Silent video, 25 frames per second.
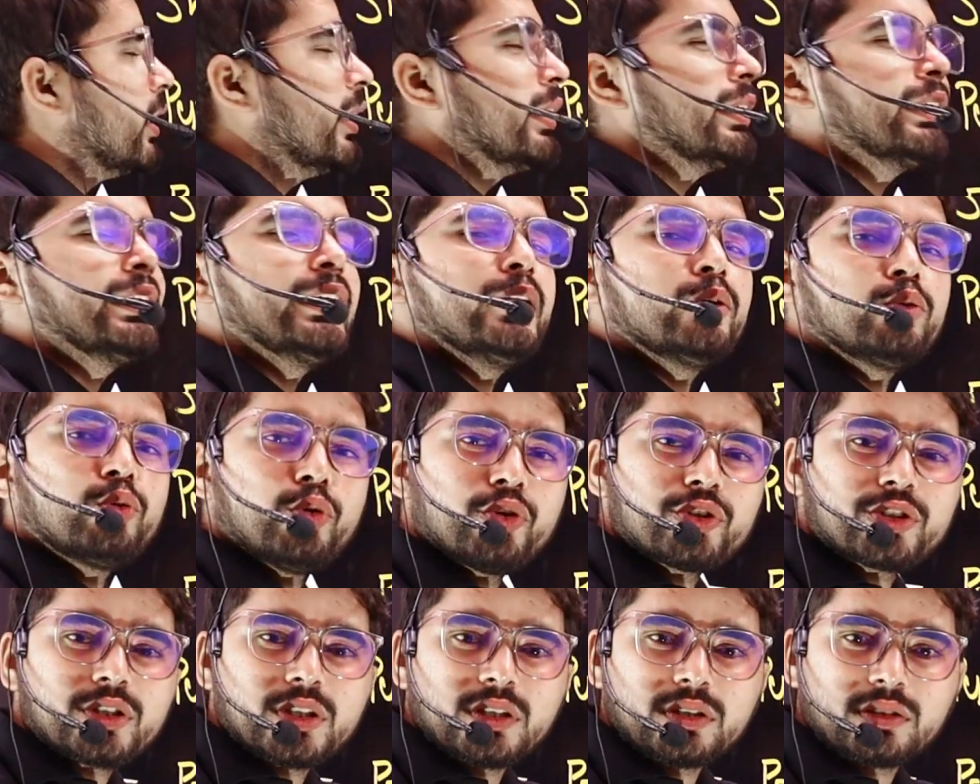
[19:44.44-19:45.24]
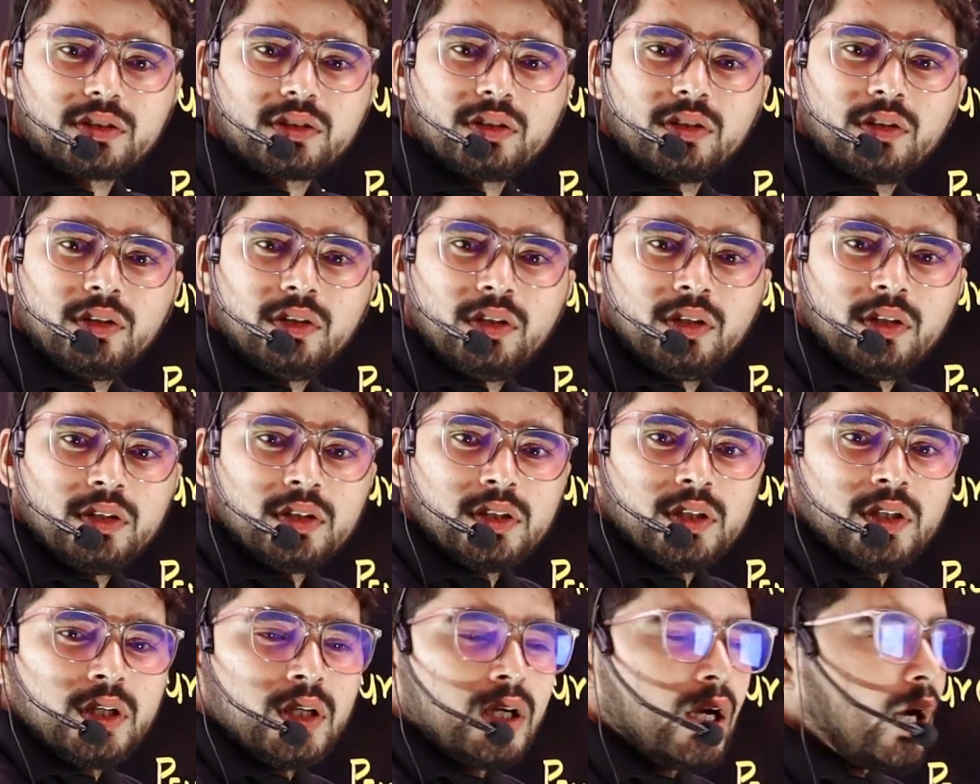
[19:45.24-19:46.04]
सर एटीन क्वेश्चन
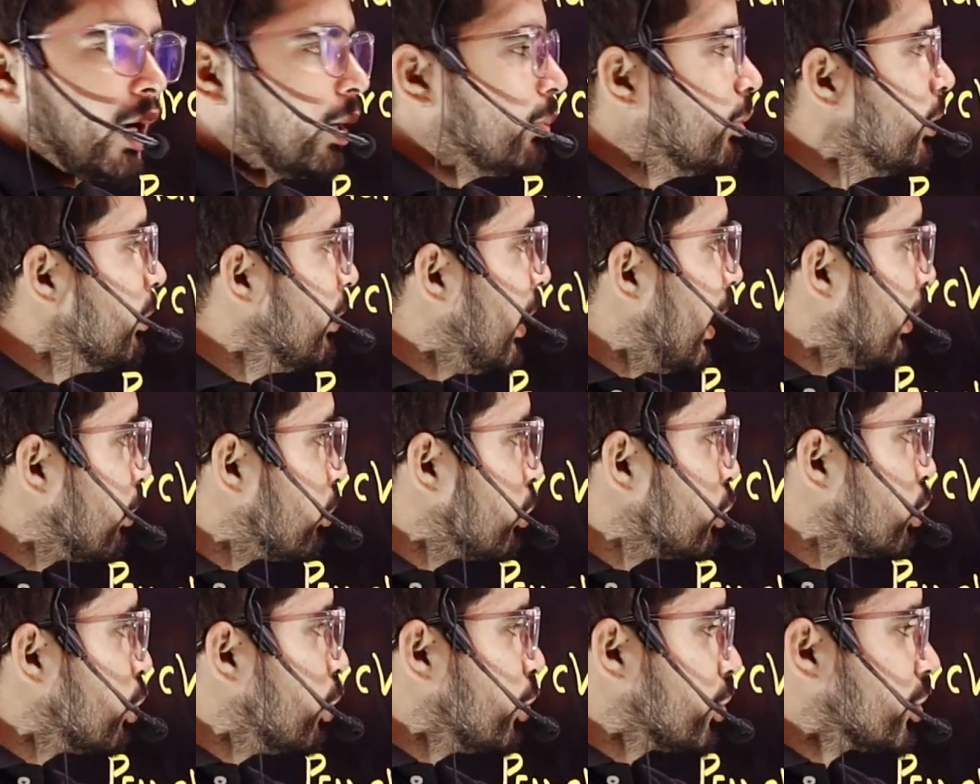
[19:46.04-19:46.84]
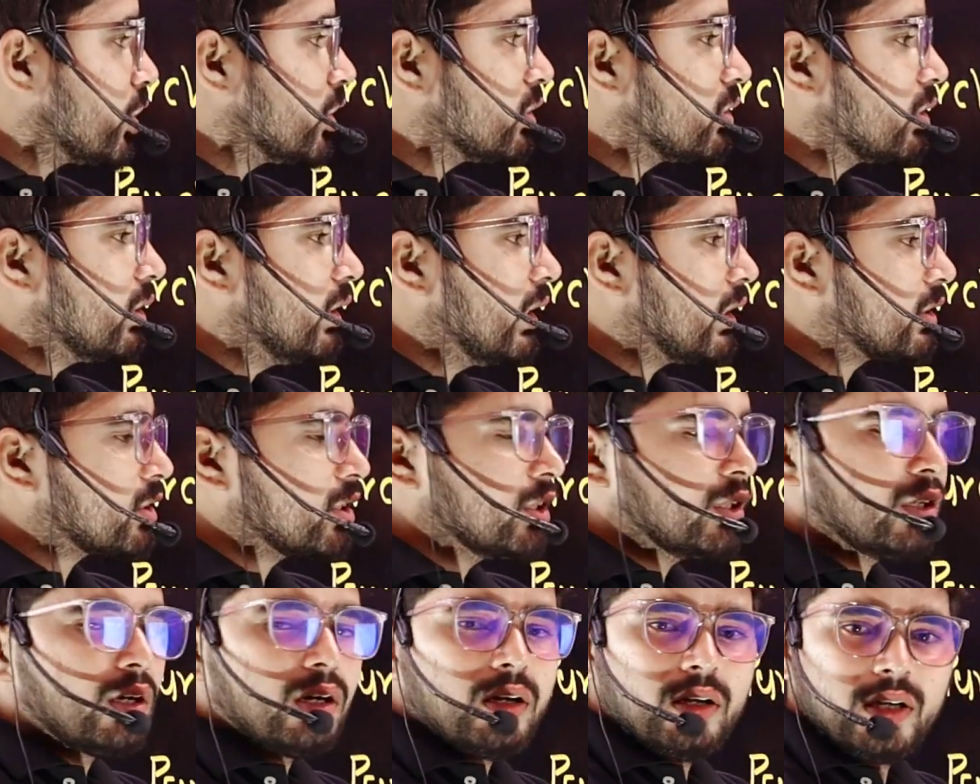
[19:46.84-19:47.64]
अभी मैं आपको क्वेश्चन नेक्स्ट
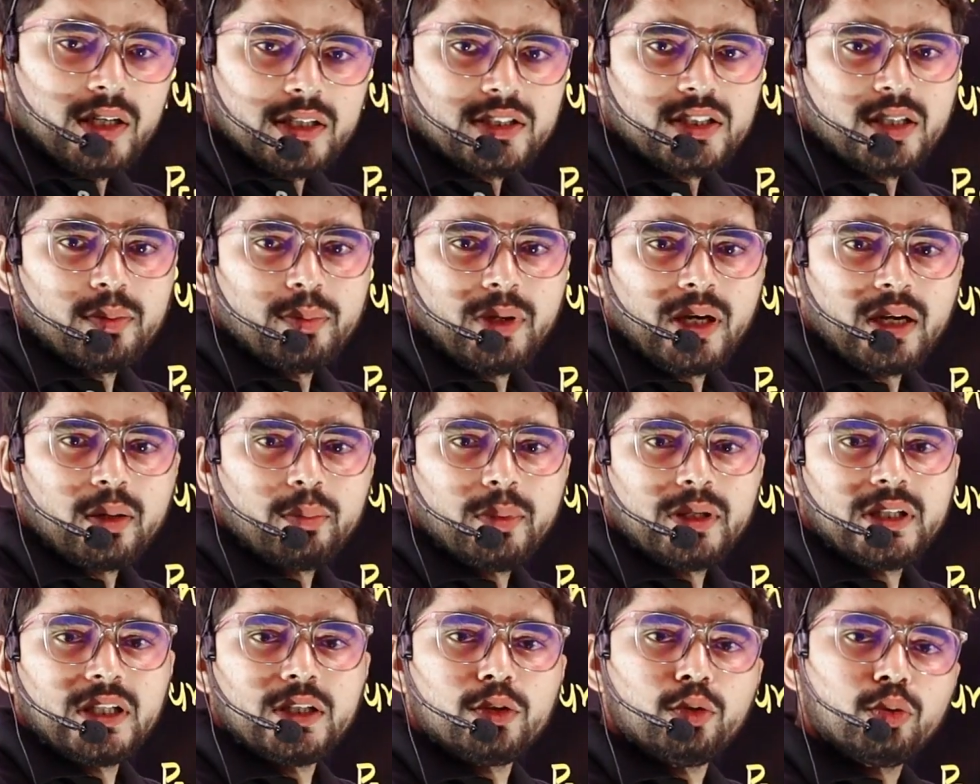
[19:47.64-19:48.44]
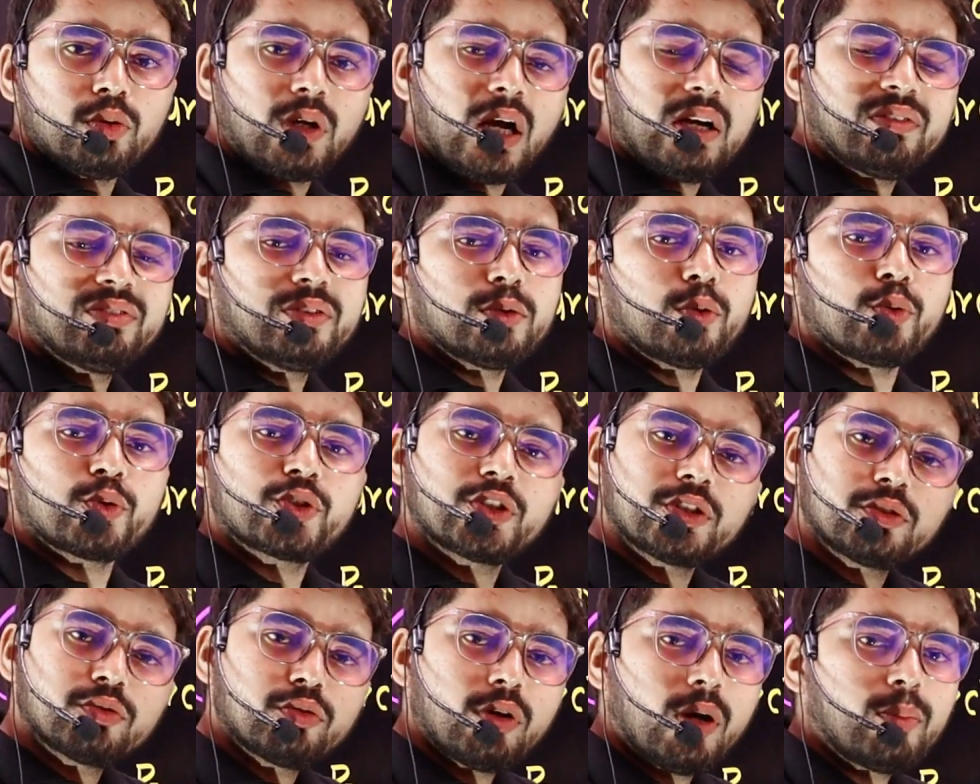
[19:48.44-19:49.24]
लेक्चर में अगर मैं दे दूँ काफ़ी
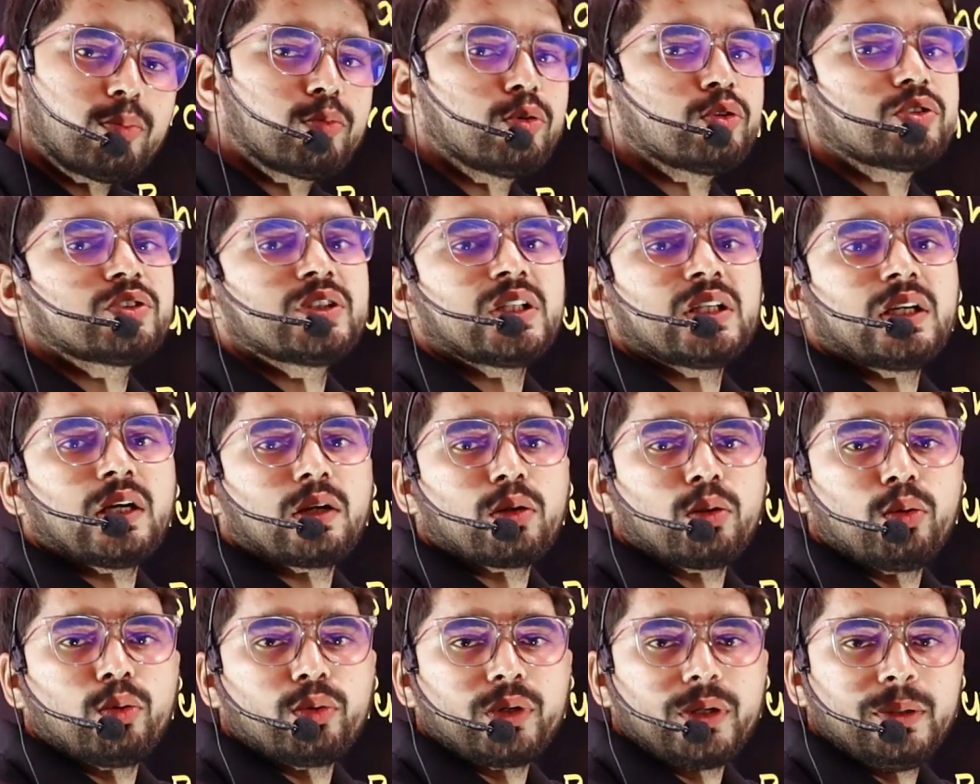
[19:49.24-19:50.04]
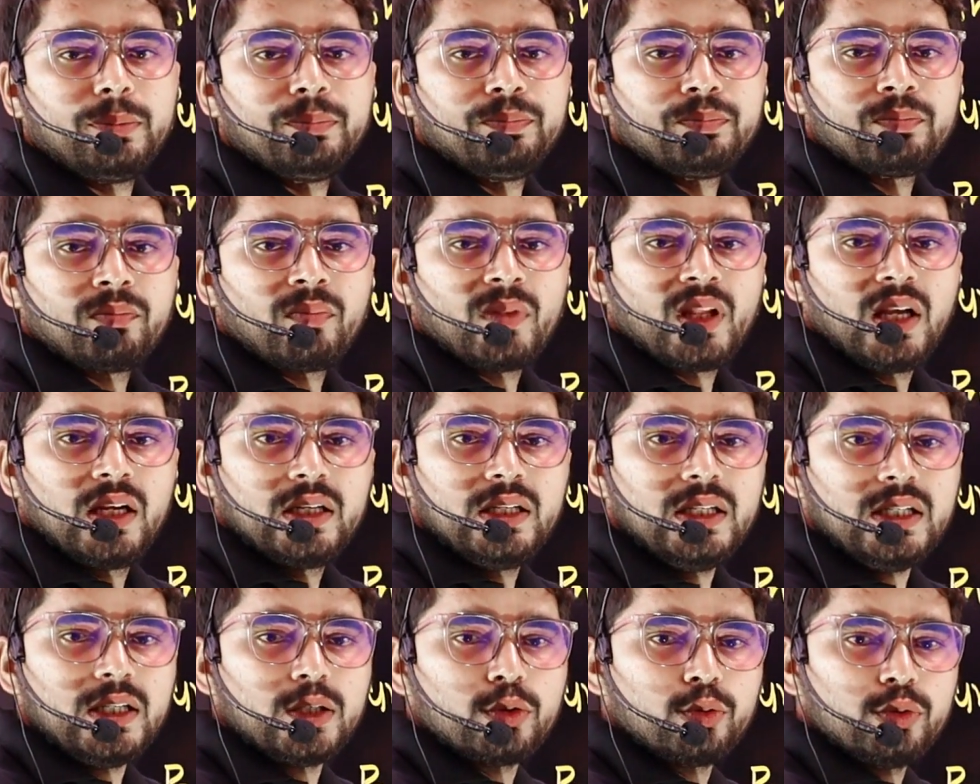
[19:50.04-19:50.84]
क्वेश्चन तो आप खुद से कर लोगे
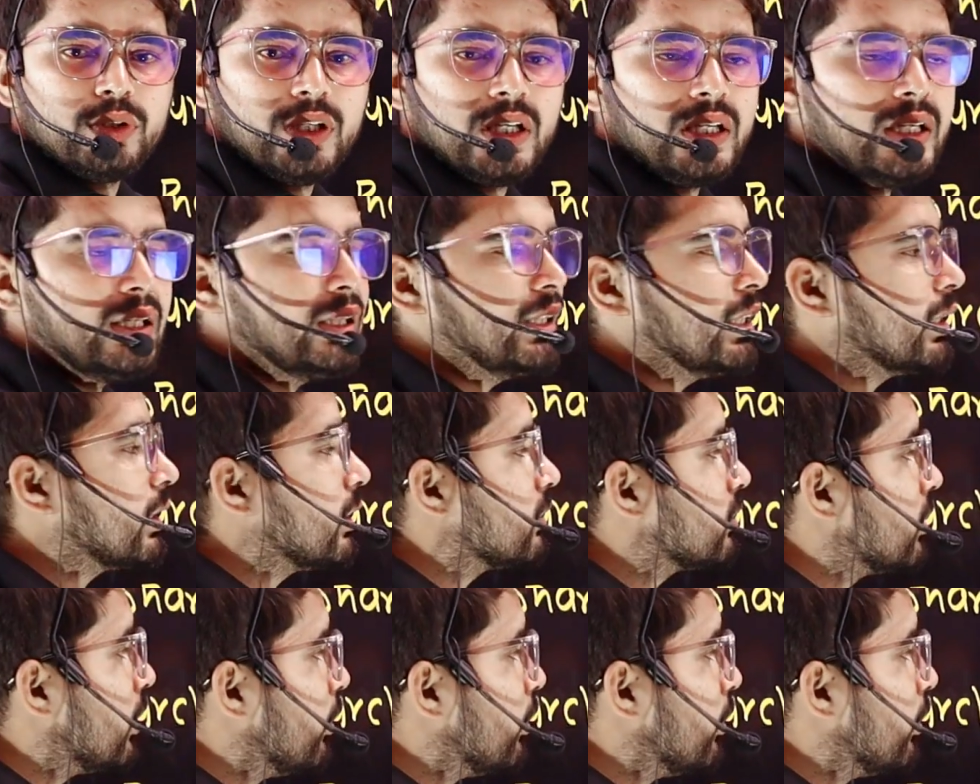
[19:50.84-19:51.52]
ठीक है तो ये नहीं देखना